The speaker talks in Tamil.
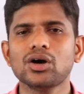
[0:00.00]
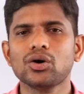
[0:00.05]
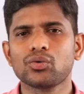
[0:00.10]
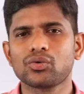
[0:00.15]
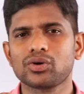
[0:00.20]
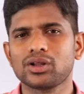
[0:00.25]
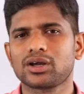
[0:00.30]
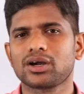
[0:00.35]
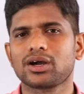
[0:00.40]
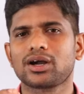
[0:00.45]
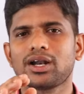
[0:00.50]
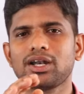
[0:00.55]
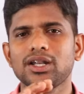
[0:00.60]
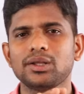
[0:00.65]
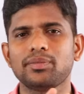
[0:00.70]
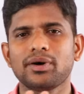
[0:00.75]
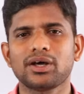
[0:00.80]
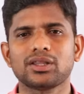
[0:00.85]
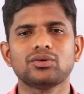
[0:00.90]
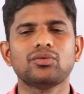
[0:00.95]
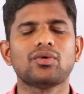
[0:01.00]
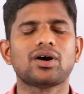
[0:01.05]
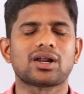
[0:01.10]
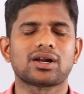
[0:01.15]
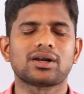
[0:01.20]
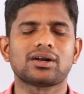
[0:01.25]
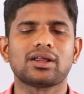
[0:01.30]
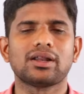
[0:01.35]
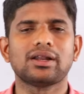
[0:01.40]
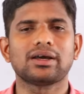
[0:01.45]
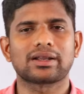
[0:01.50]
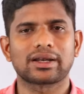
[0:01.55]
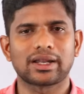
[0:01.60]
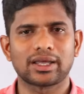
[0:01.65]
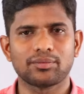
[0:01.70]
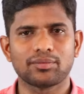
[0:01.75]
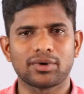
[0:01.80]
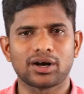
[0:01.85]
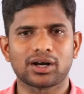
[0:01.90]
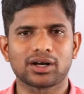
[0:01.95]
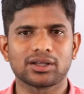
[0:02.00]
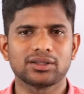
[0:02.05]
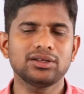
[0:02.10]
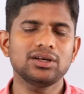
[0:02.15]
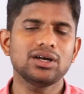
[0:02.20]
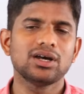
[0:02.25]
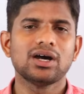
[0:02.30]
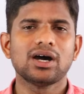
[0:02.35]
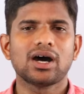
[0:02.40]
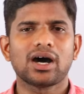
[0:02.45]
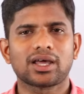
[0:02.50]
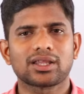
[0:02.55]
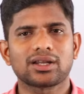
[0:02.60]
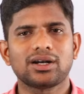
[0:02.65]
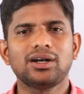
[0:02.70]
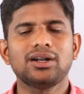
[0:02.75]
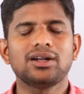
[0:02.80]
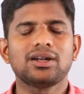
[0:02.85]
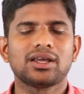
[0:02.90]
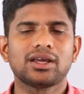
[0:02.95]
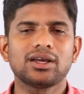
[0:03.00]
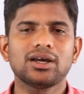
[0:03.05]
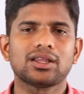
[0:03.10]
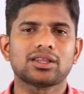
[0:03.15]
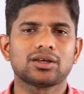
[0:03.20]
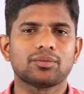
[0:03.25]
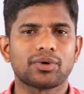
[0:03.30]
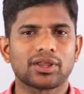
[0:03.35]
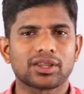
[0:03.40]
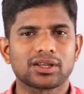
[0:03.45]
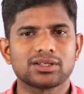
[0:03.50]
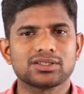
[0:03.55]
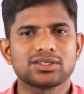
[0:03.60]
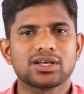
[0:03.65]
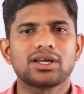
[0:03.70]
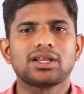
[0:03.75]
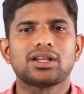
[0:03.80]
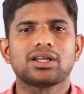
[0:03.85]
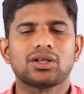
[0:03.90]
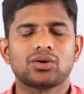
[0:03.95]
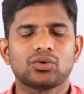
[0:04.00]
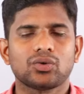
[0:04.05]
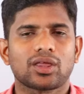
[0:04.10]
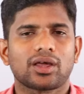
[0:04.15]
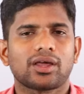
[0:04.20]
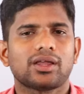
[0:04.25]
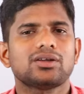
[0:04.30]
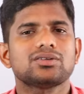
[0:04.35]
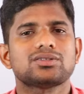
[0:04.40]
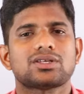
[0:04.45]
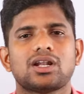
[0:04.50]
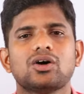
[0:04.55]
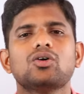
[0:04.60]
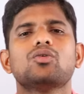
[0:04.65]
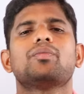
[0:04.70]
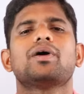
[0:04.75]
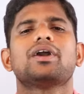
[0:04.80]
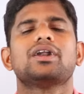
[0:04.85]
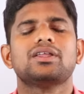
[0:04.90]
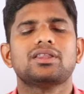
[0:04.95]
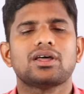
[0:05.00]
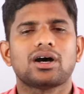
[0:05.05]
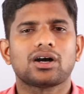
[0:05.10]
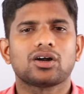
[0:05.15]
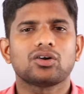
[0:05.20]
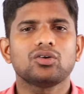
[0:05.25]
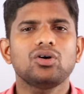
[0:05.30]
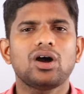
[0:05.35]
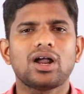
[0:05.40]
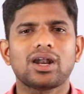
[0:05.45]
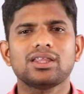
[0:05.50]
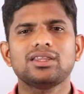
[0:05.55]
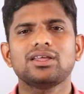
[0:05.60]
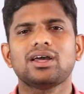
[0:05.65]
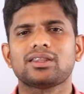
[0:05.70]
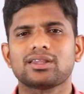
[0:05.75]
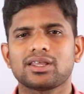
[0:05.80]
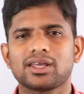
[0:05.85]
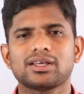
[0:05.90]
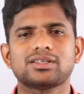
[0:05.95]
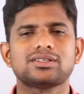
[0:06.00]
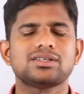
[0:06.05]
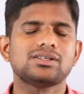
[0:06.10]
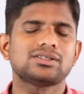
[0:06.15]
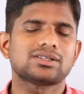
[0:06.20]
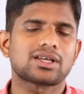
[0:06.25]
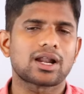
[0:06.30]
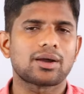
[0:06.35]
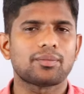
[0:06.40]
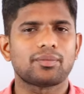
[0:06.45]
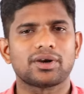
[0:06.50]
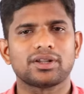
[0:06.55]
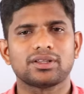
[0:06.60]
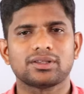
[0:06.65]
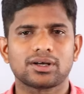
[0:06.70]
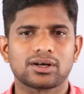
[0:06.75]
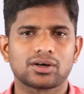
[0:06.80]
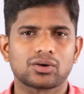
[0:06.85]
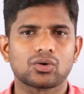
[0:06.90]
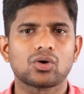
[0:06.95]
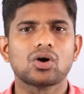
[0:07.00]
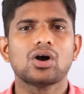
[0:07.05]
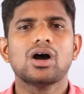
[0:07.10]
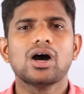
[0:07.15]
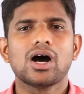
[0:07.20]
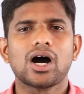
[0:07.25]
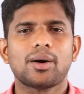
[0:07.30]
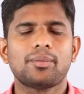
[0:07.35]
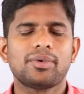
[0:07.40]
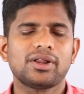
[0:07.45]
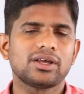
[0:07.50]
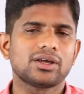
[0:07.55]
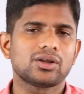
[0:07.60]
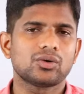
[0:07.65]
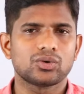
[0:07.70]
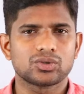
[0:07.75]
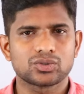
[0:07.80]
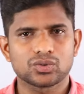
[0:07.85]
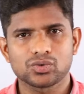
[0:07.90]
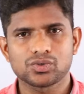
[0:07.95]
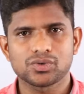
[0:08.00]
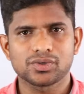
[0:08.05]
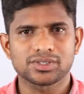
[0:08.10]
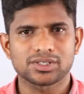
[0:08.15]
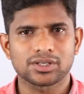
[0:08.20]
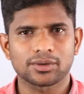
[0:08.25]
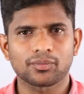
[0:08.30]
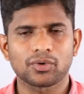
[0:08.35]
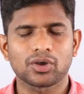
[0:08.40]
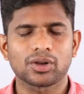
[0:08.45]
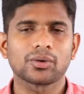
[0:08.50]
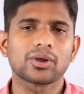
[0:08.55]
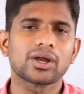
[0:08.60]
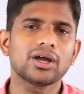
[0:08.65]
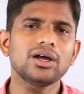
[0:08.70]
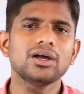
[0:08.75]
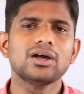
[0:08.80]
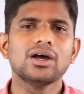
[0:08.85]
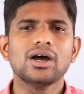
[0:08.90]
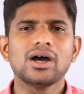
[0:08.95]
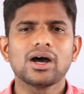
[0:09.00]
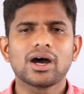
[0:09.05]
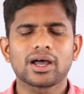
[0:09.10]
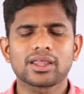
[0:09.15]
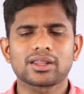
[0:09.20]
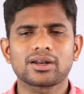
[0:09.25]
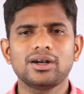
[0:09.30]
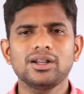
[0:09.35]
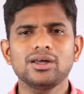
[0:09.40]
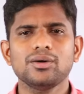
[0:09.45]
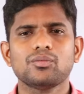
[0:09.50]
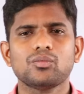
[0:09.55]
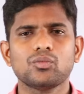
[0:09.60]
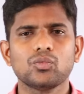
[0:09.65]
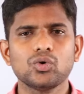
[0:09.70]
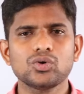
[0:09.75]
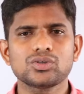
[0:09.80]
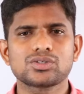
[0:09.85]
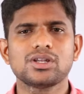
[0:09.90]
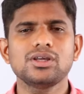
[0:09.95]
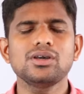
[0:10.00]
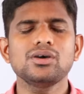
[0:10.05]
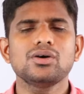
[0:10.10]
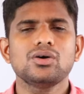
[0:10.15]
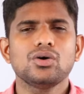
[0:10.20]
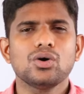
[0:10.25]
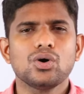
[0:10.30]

உங்களுக்கு கண்டிப்பாக அது வாரண்டியில் கிளைம் ஆகாது அதனால் நீங்கள் அந்த பதினஞ்சாயிரம் இருபதாயிரம் செலவு பண்ணி தான் ஆகணும் அல்லது அந்த ஏசி ஸ்க்ராப் பண்ணி தான் ஆகணும் அப்படிங்கிற ஒரு சுச்சுவேஷன் போயிடுவீங்க அதனால் மோஸ்ட்லி